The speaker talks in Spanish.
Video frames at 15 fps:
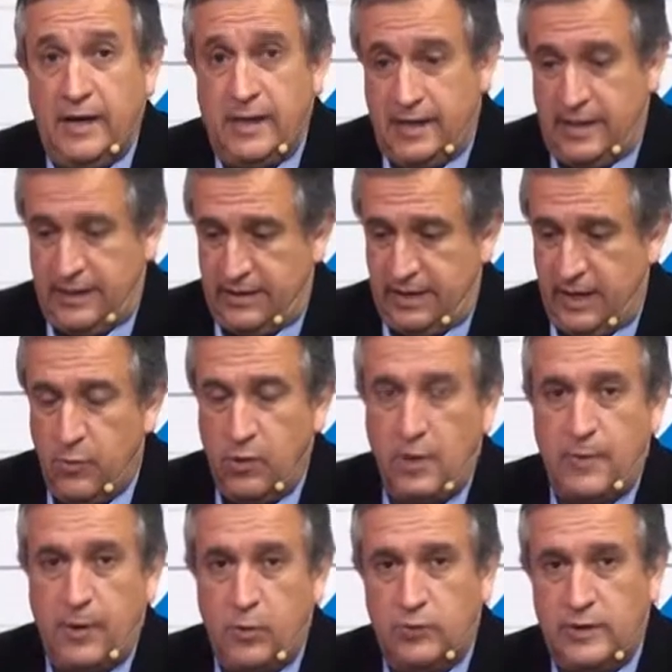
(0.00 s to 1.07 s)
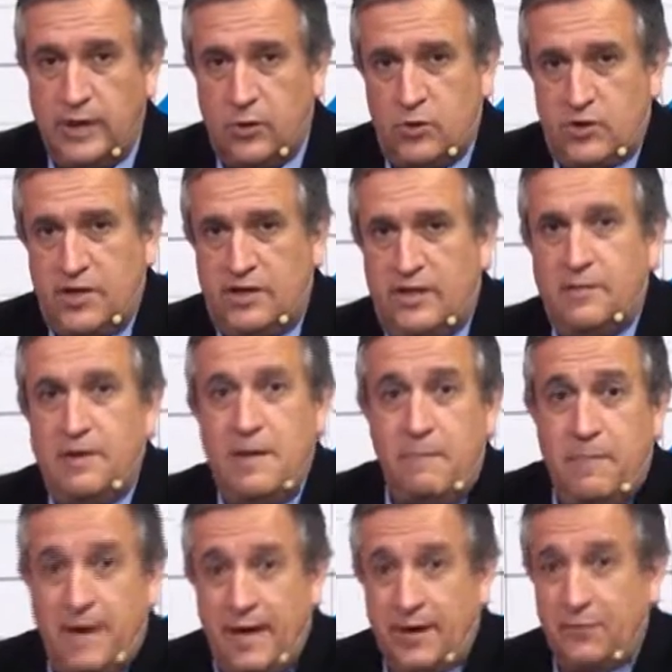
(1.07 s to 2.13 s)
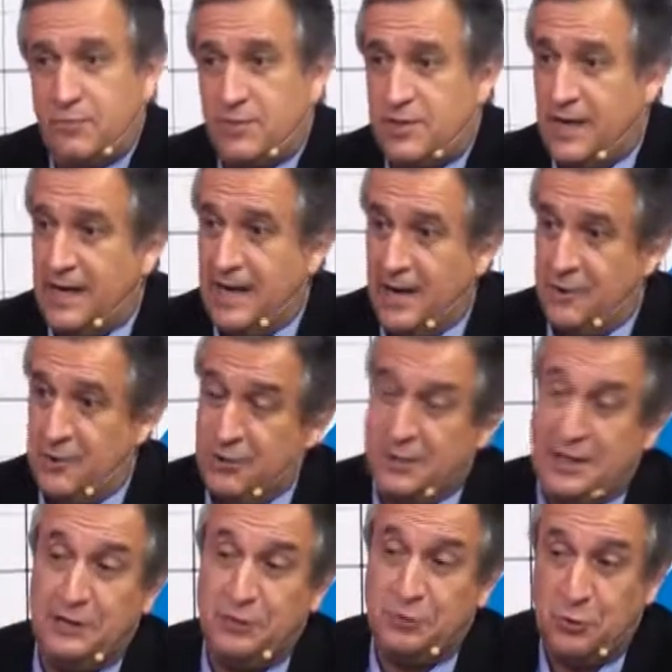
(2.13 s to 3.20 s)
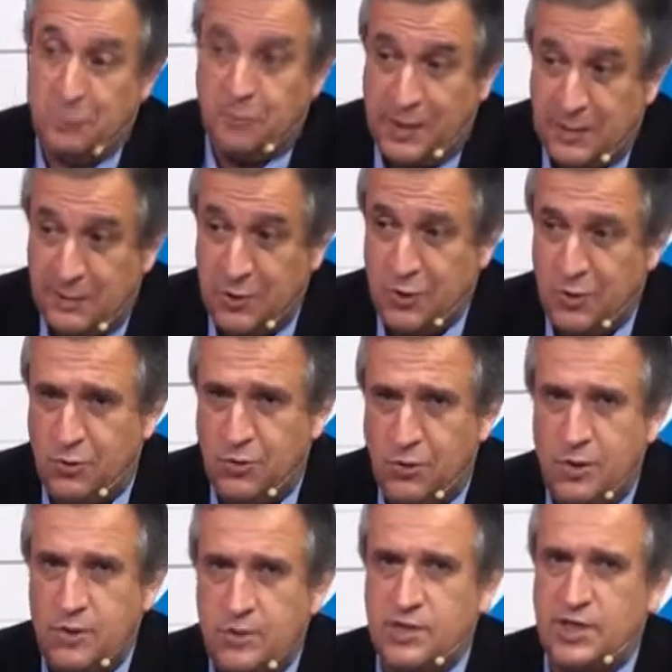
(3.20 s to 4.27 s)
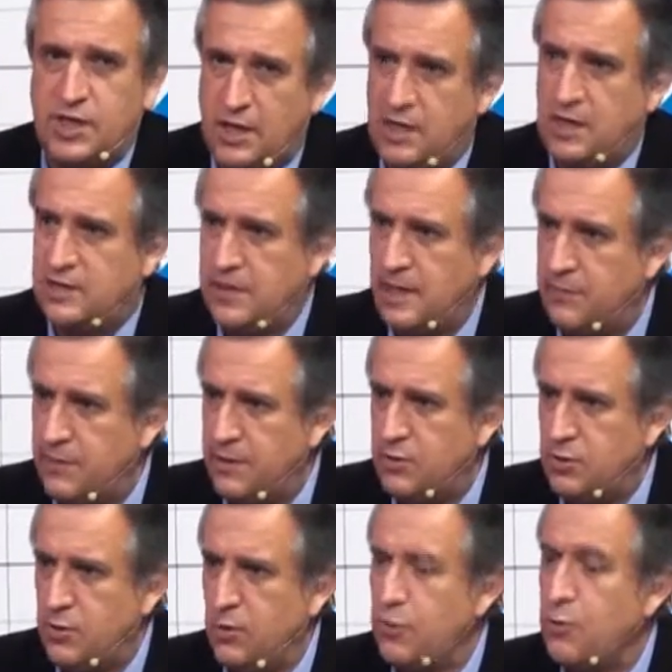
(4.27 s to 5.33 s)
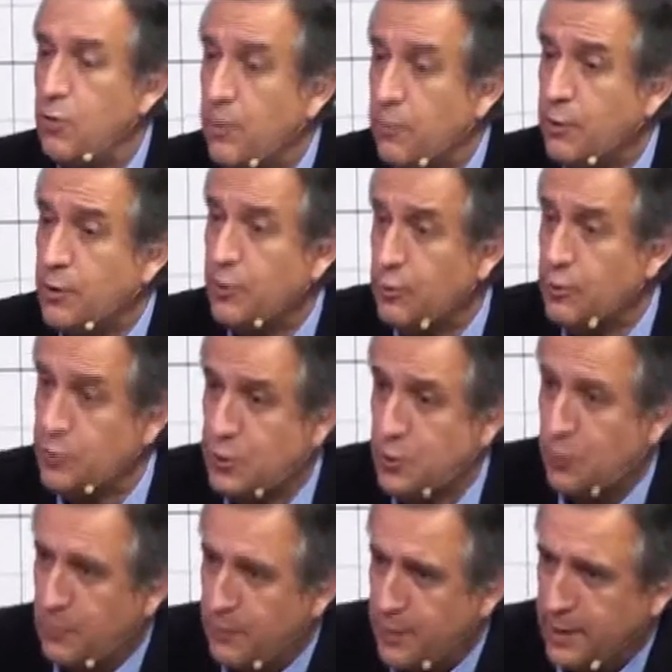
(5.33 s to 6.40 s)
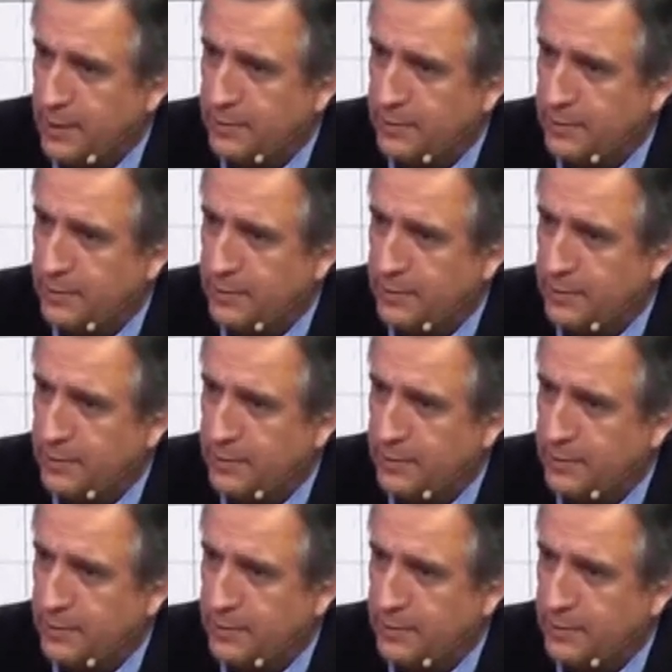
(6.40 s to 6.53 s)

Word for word: eh, tenemos que preguntarnos si está bien pagar un salario y tanto premio si es que el servicio no es bueno o no se cumple.